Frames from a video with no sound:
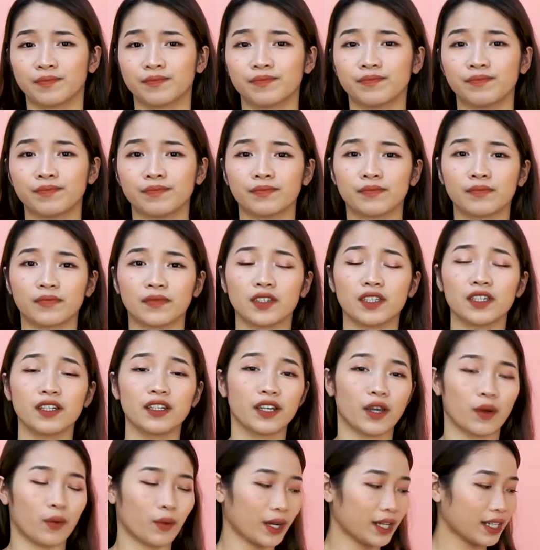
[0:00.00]
Uhm,
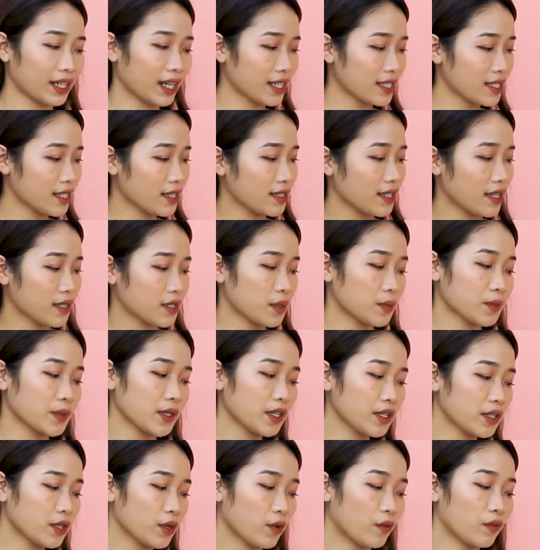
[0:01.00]
như Kiều Anh đã chia sẻ trong
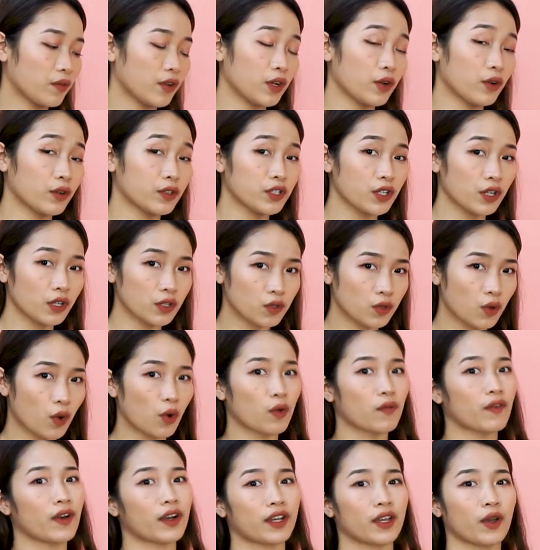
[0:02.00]
rất nhiều video trước
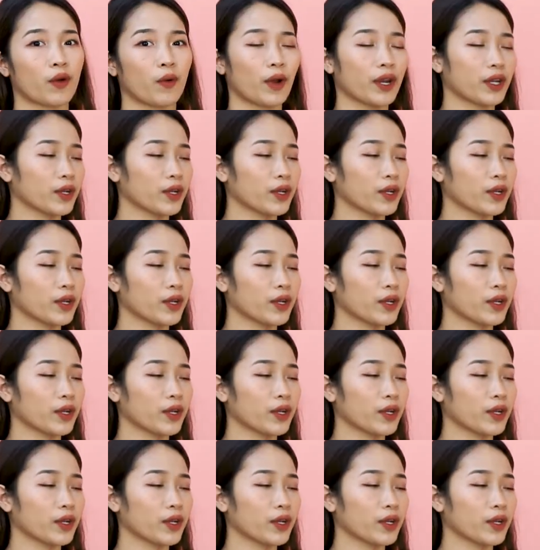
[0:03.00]
rồi và Kiều